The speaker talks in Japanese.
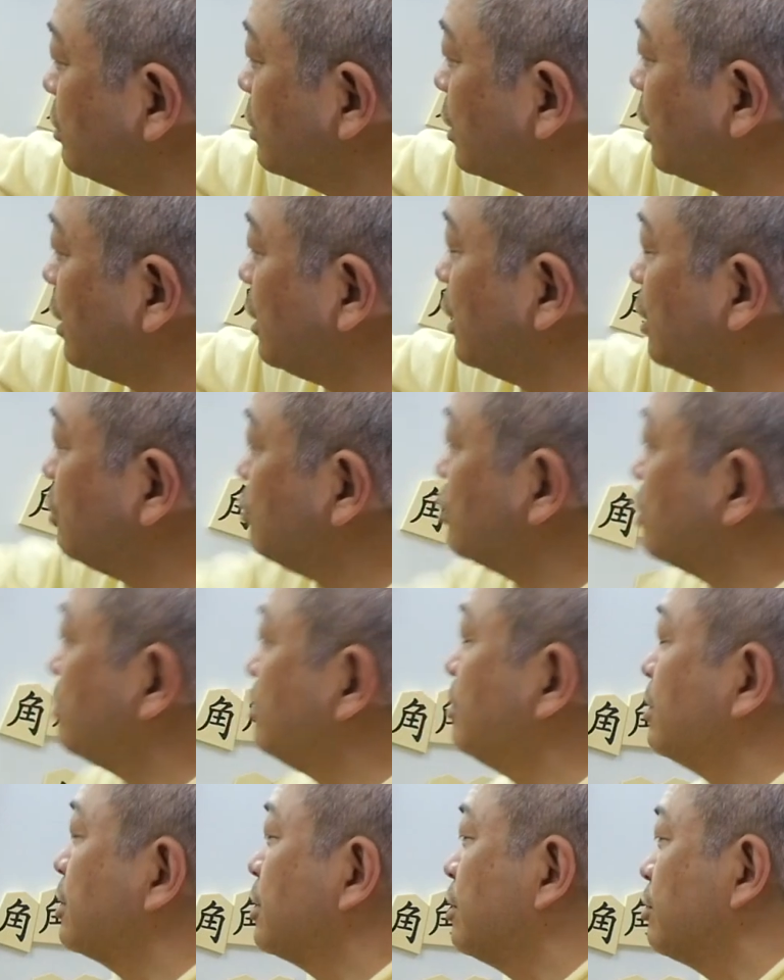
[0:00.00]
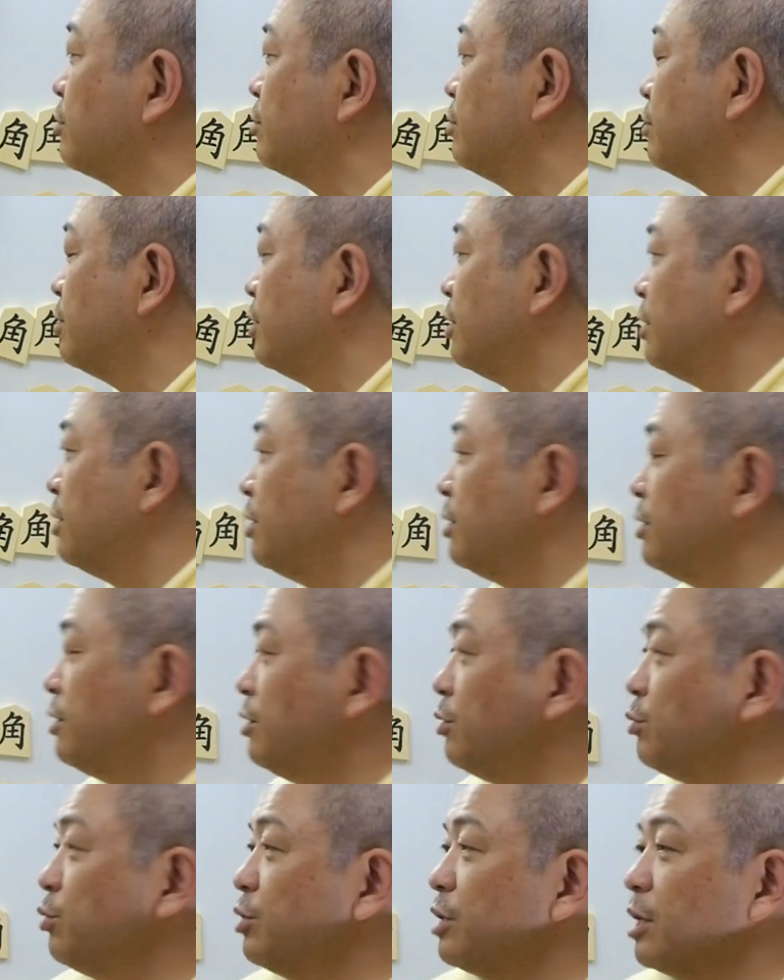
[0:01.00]
ならないと積みませんと
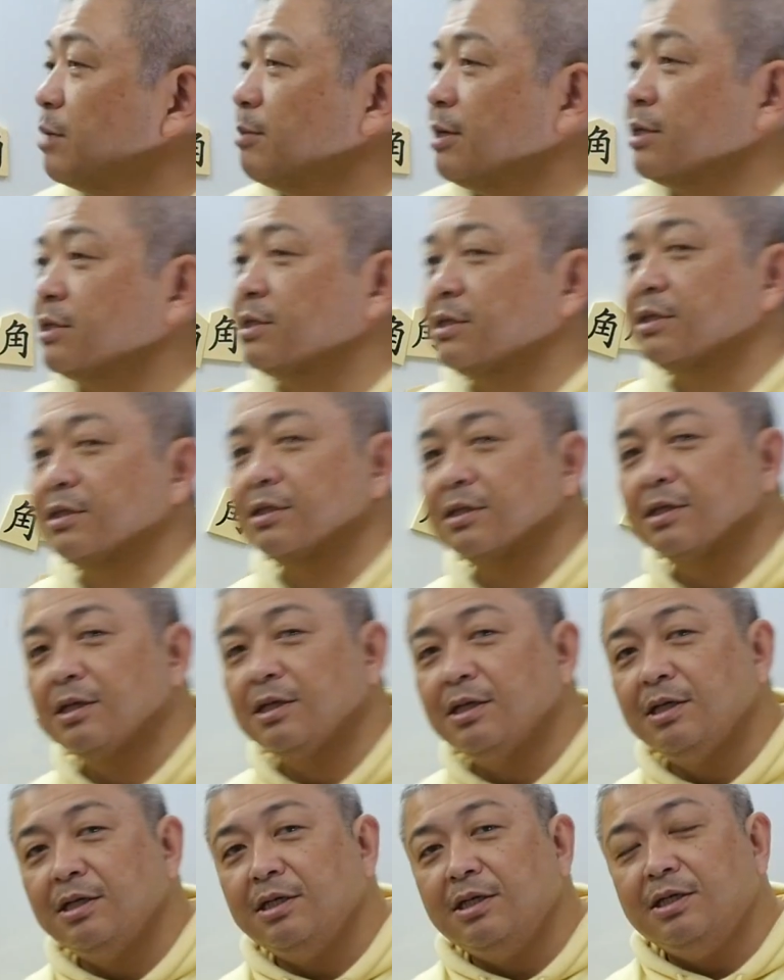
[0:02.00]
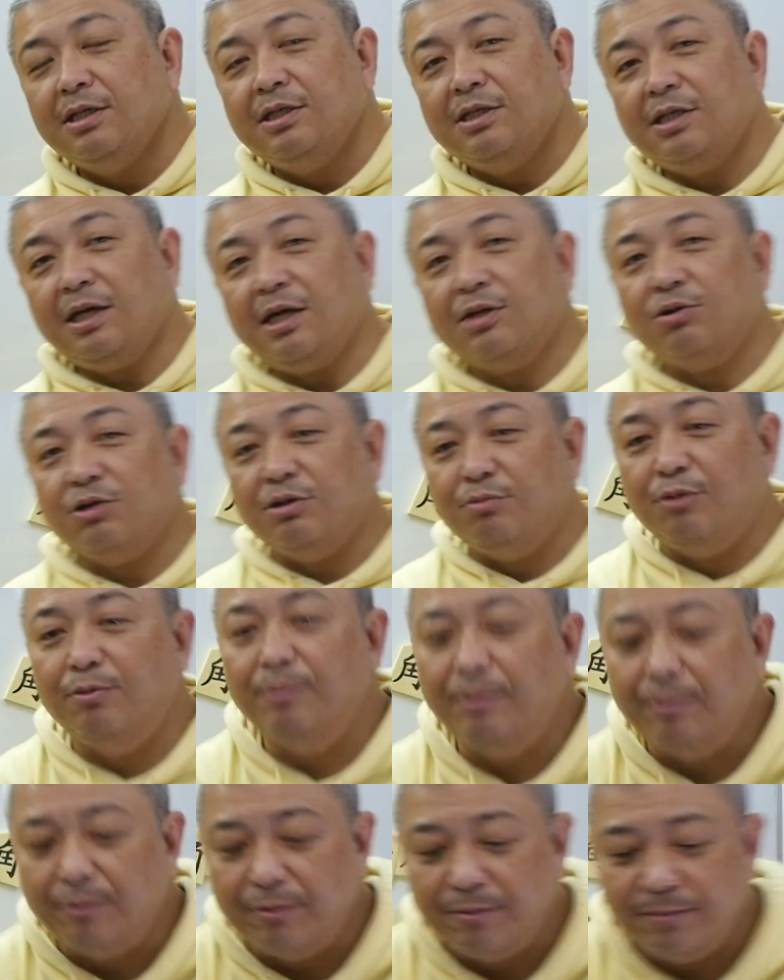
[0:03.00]
いうことになります。じゃあ、えっと、2
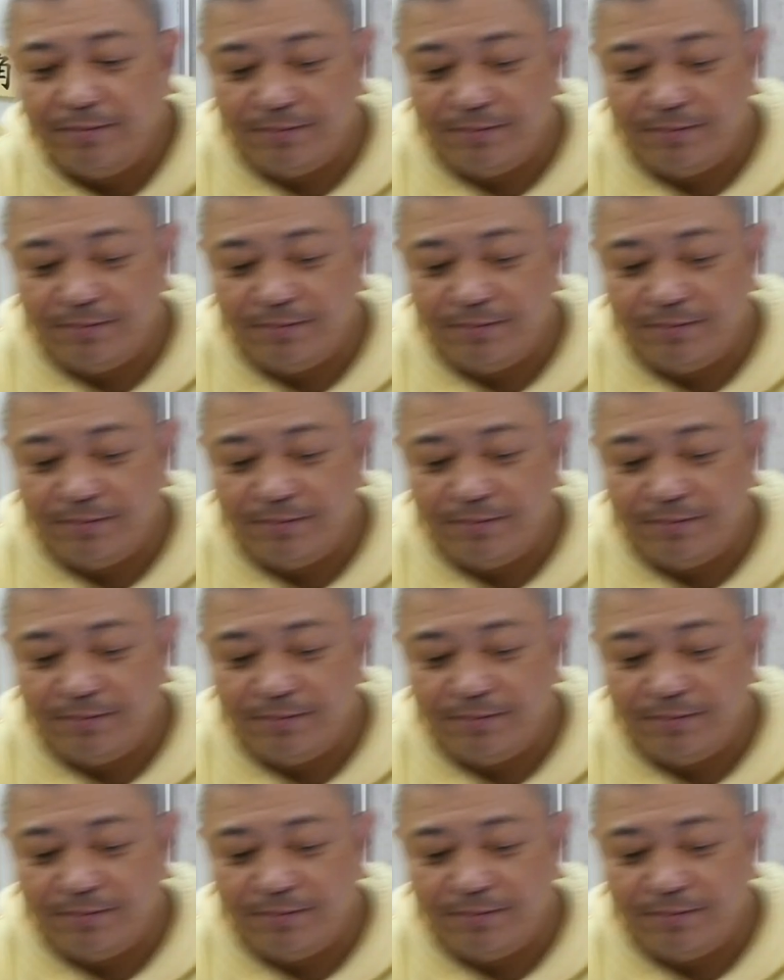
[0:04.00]
問目も。